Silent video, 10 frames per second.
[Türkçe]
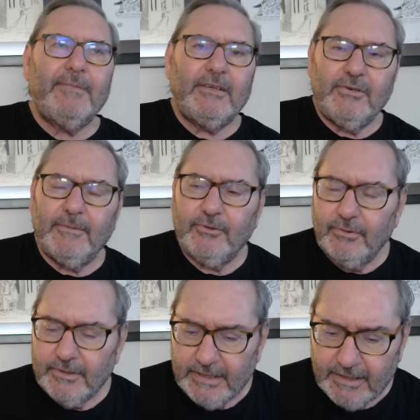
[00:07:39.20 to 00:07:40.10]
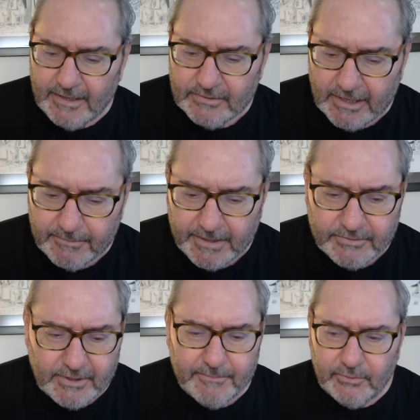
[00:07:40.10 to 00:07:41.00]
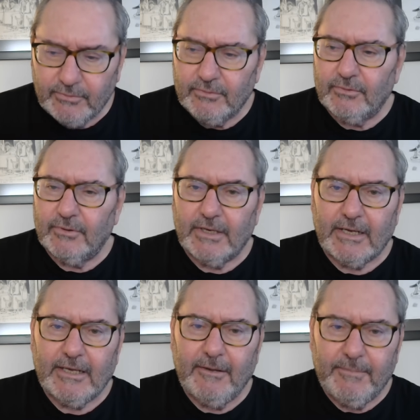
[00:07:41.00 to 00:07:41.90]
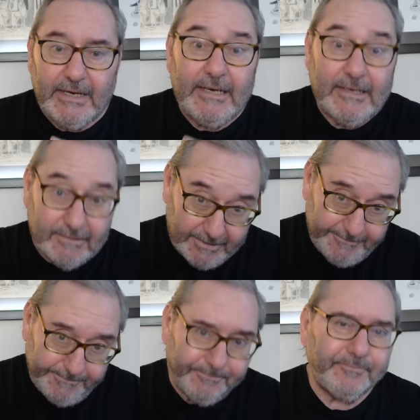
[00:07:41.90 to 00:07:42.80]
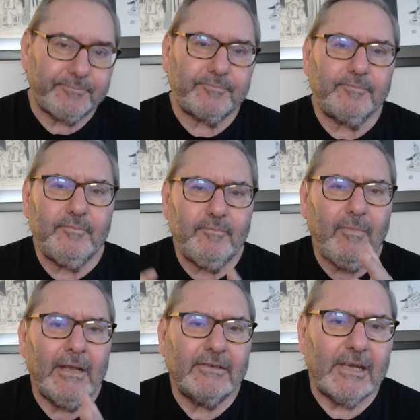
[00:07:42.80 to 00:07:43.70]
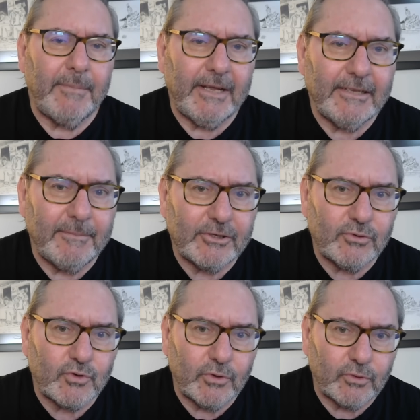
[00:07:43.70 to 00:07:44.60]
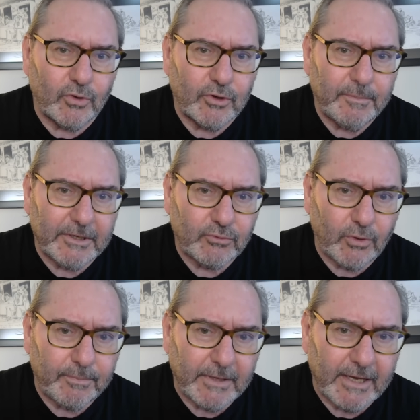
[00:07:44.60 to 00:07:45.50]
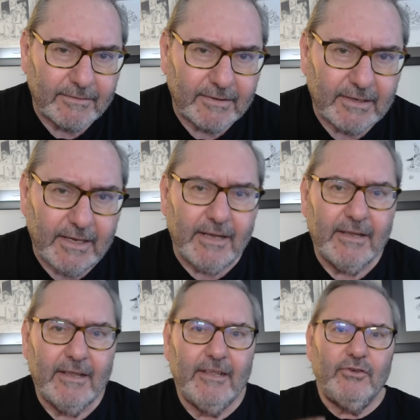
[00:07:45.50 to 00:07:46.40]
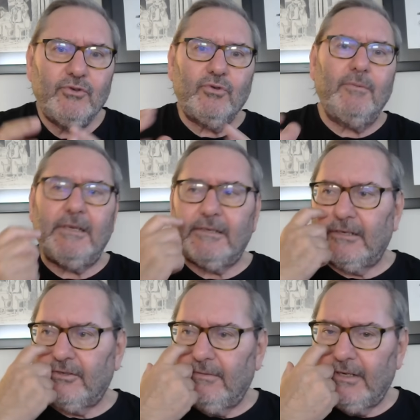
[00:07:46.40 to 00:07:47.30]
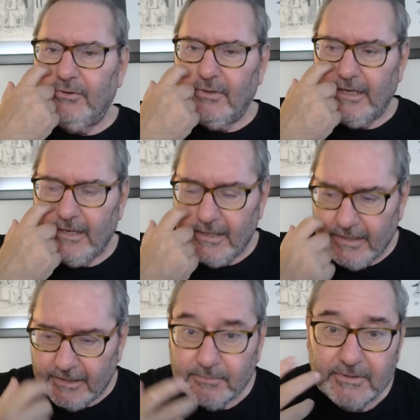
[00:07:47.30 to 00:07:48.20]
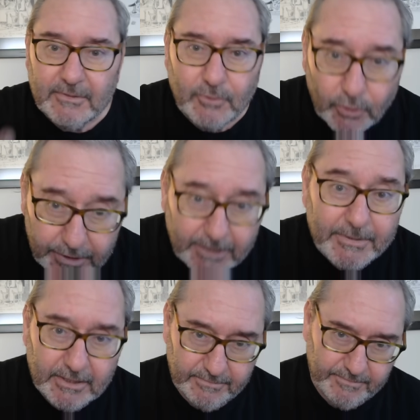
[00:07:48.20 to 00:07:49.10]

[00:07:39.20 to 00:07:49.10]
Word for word: Şimdi Türkiye ile Azerbaycan bütün dünyaya birlikte zamanlaması çok doğru bir toplantıyla şu mesajı veriyorlar. Arkadaş bizimle oynamayın.